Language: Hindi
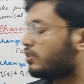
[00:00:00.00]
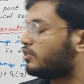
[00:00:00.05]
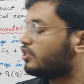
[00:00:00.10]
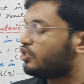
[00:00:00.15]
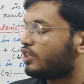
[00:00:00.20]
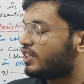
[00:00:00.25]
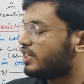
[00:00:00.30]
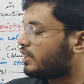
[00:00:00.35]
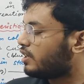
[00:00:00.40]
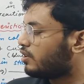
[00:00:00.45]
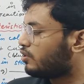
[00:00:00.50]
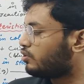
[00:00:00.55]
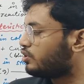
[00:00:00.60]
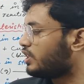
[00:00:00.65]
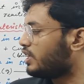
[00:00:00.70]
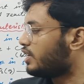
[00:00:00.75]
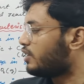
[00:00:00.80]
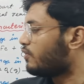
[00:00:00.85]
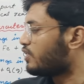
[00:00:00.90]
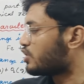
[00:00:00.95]
उसी
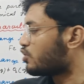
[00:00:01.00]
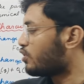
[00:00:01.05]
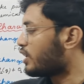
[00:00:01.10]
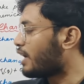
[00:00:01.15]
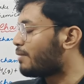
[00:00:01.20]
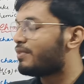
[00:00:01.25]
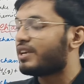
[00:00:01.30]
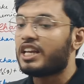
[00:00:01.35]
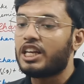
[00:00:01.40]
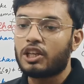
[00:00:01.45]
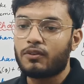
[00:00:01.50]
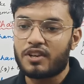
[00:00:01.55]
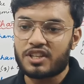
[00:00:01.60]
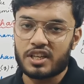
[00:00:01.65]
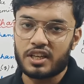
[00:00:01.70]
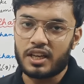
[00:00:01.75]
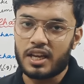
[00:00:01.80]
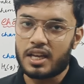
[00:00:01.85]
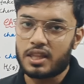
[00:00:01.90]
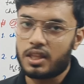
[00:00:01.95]
उसी इक्वेशन को केमिकल
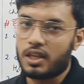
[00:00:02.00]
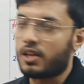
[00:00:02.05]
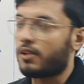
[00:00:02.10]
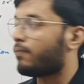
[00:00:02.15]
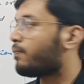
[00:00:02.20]
इक्वेशन कहते